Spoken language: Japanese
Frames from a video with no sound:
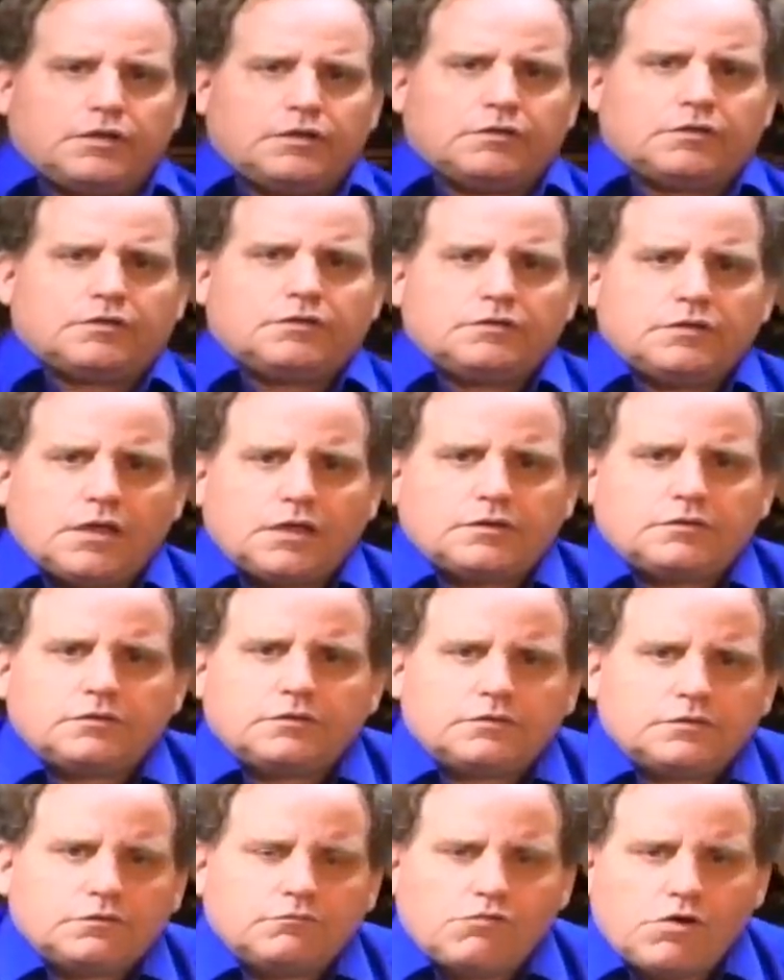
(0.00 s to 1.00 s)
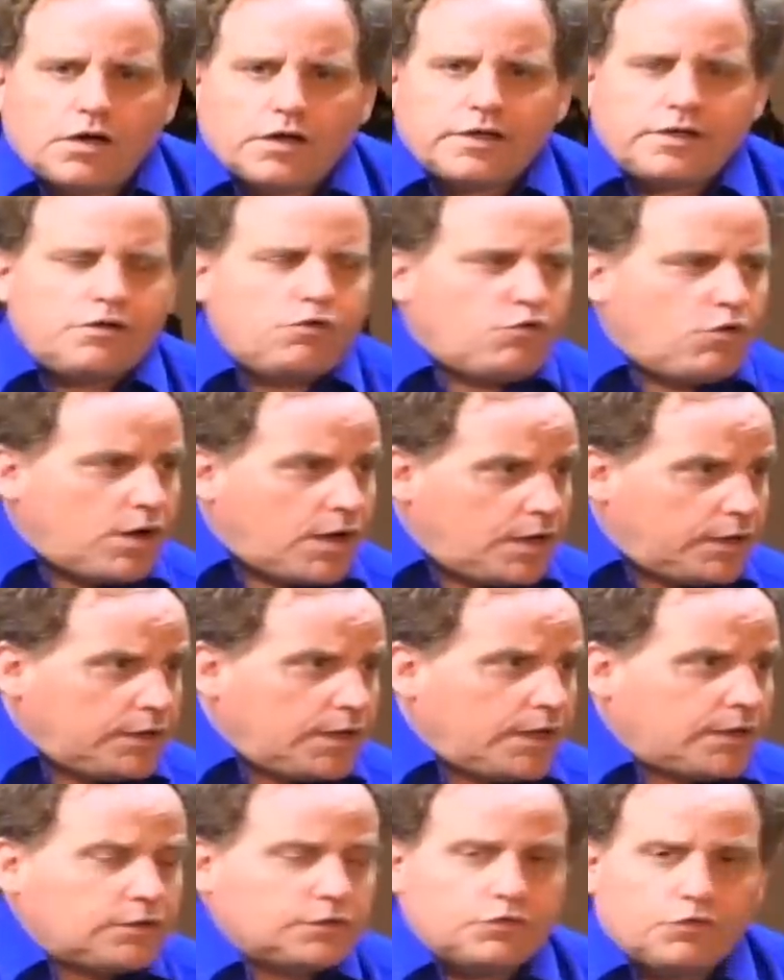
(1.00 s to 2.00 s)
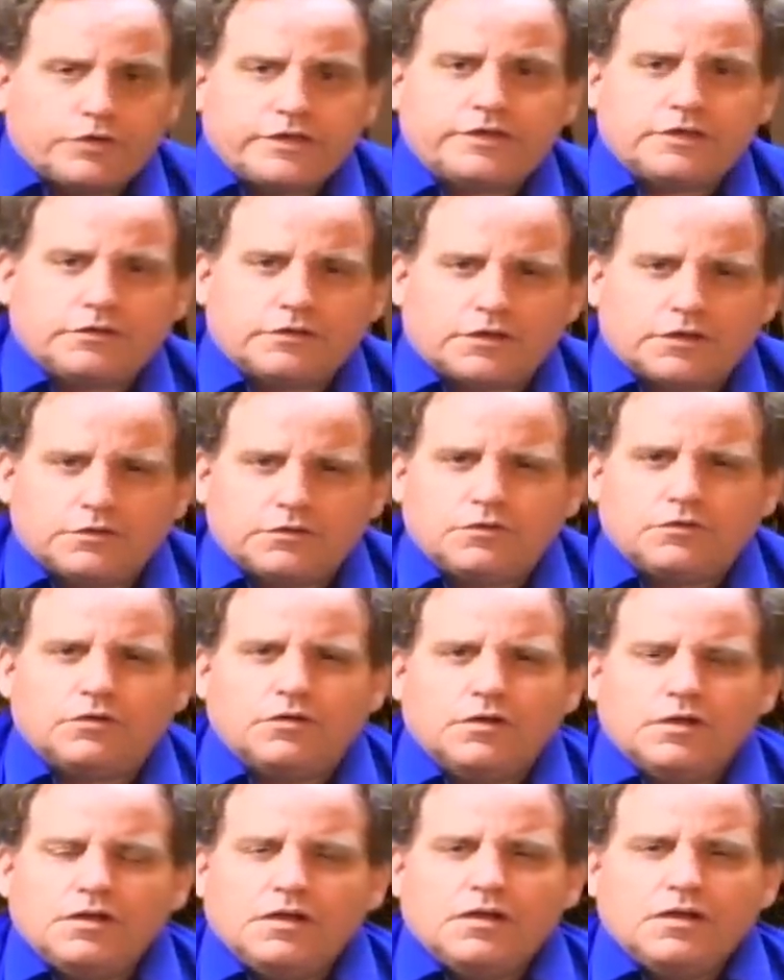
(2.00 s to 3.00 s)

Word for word: らないこと起きてるけど